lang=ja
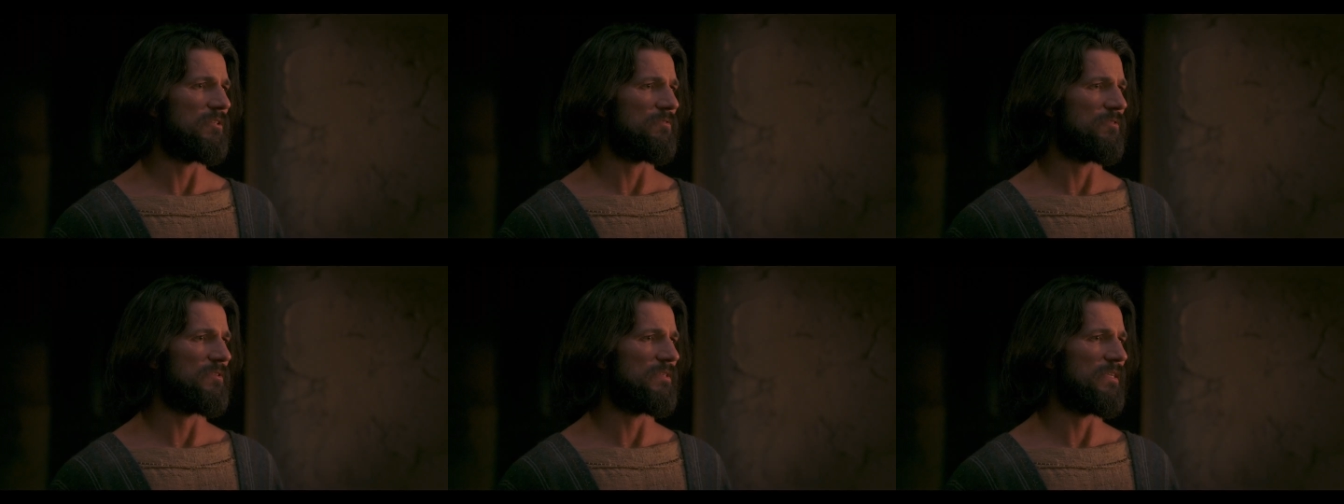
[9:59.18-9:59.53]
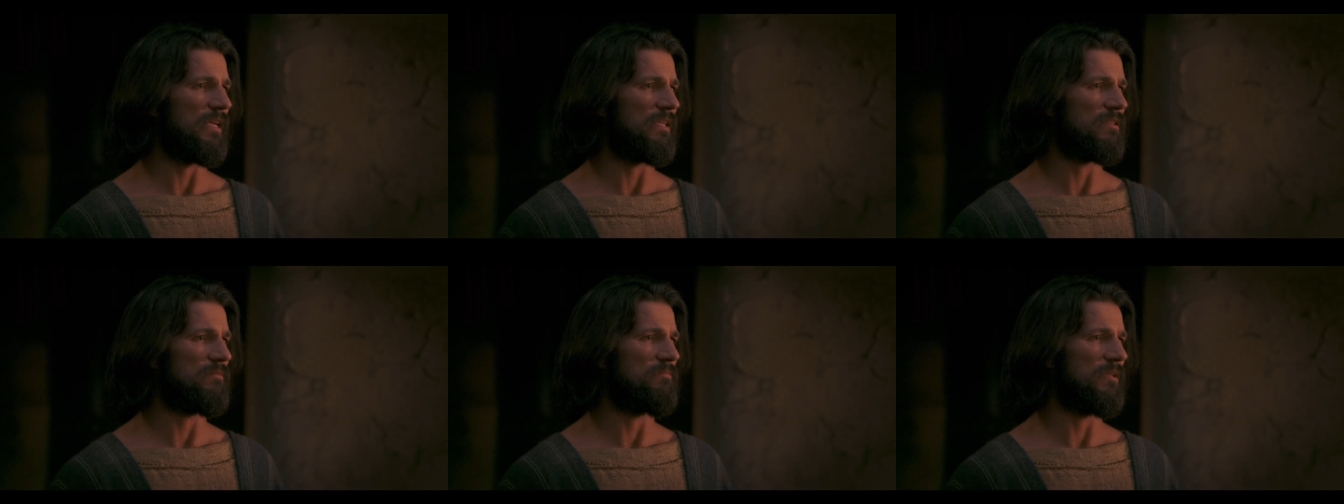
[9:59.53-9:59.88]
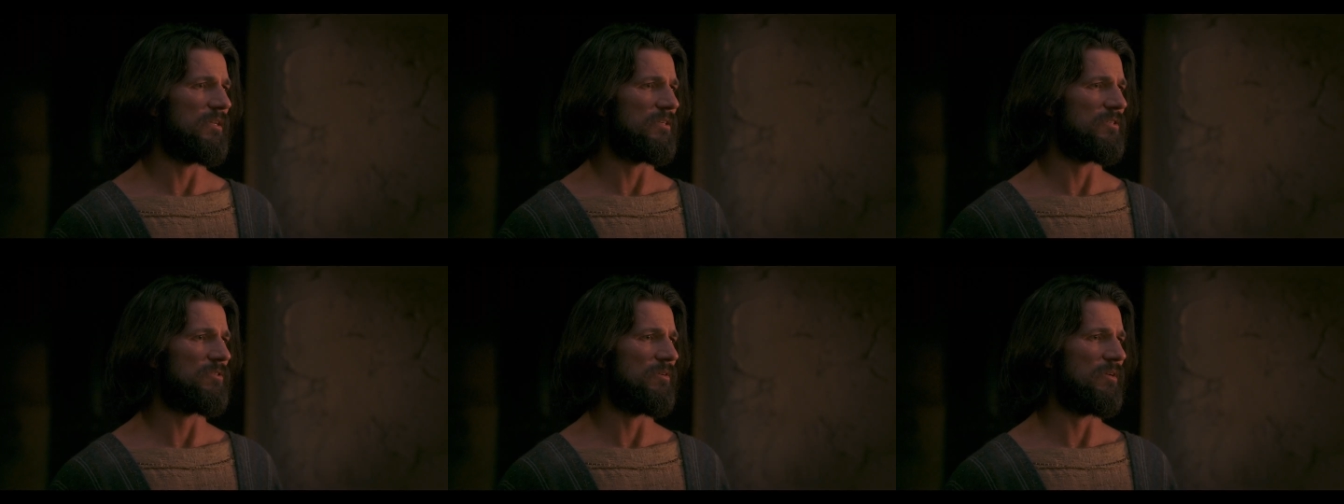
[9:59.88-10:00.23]
の道を解く
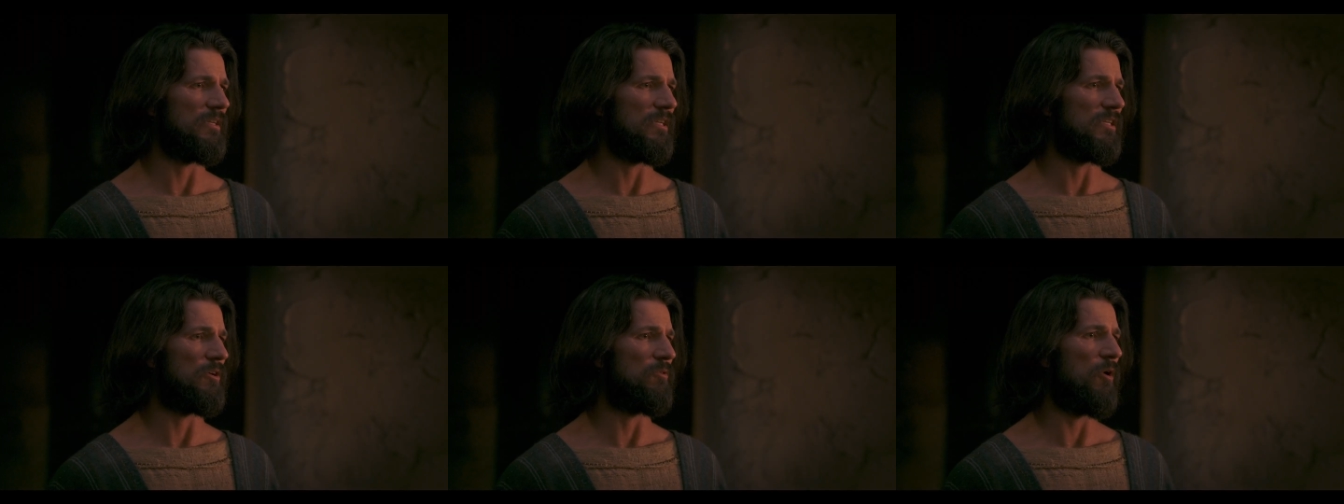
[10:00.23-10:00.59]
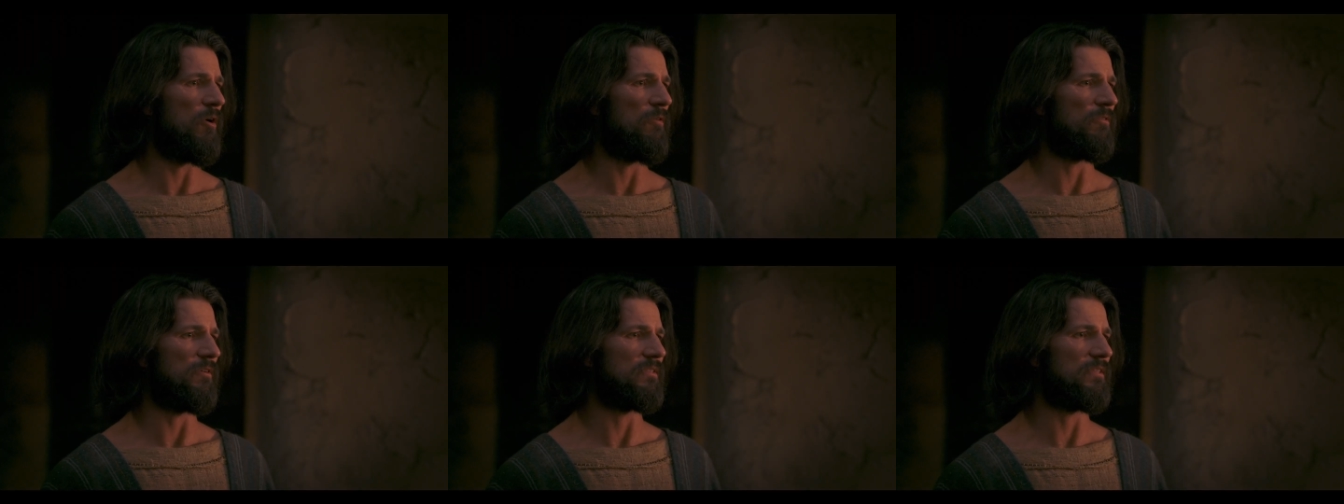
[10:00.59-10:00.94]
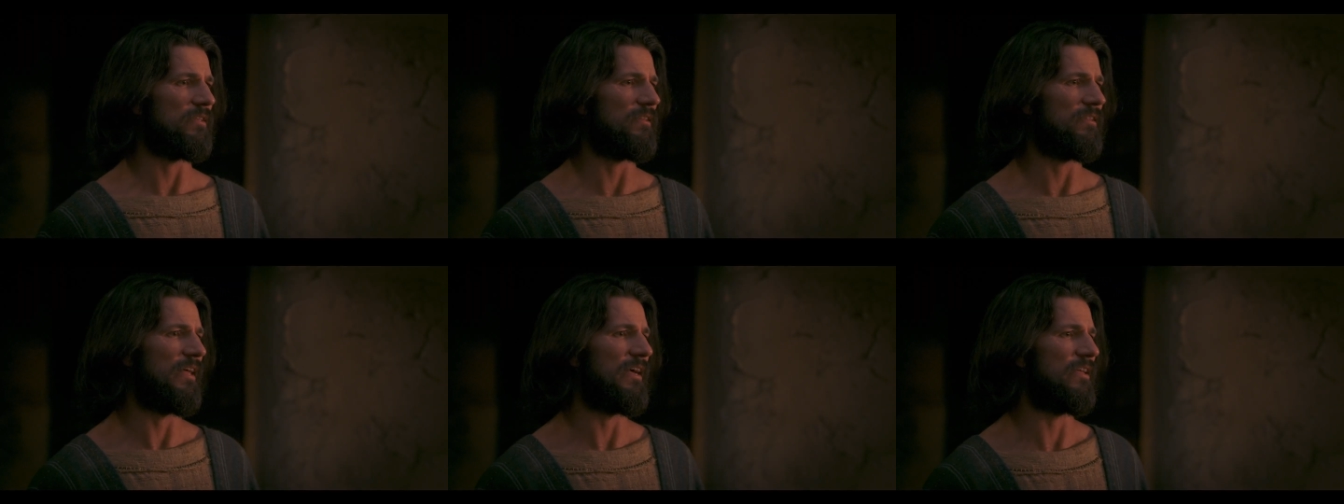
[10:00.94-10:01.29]
務めを放棄し
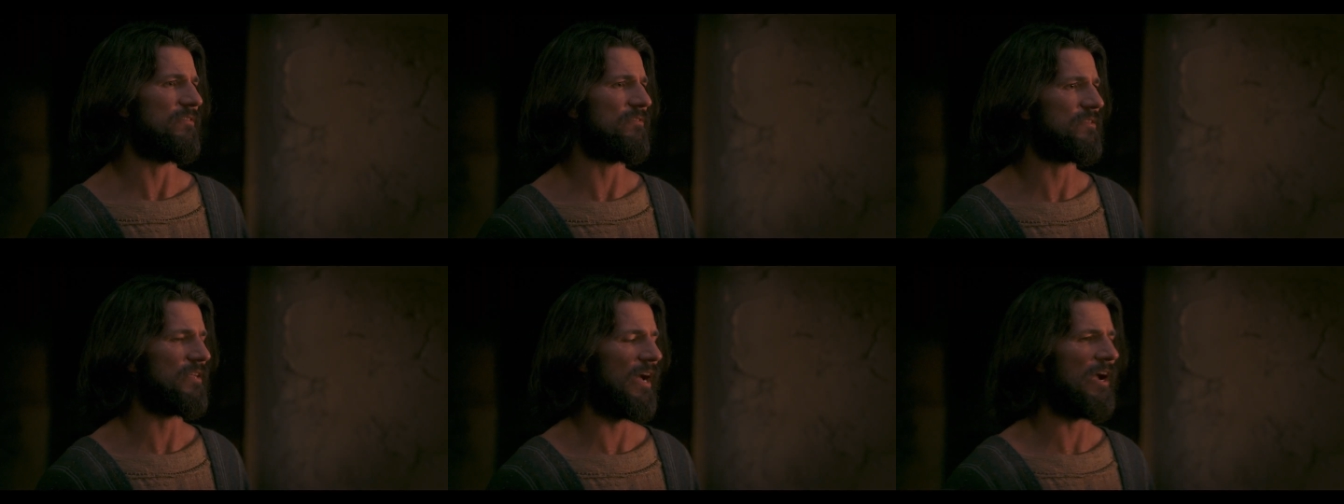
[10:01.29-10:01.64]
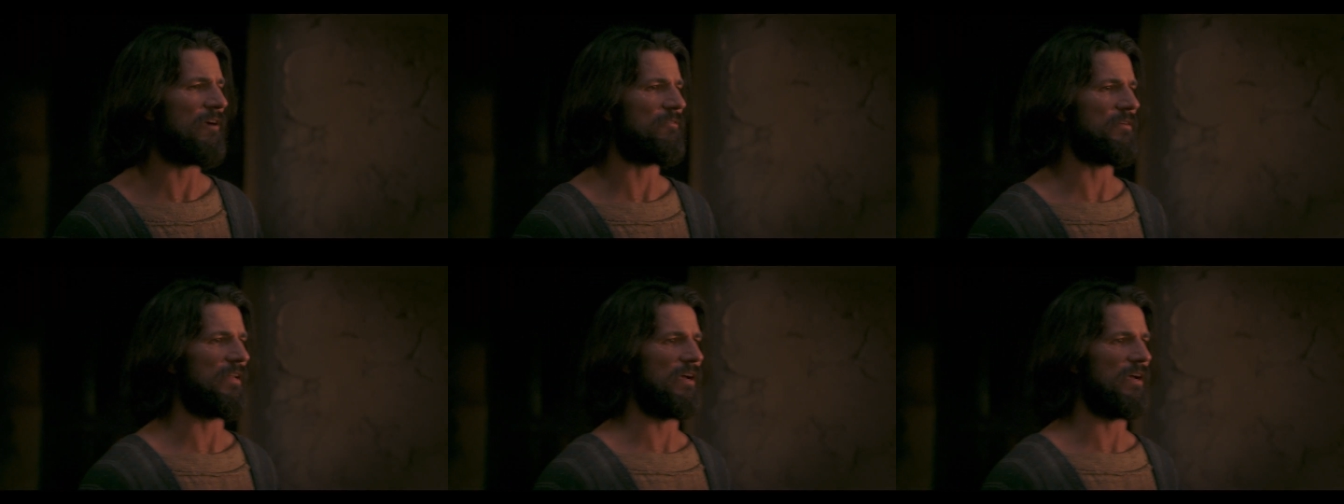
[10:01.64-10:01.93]
てサイロン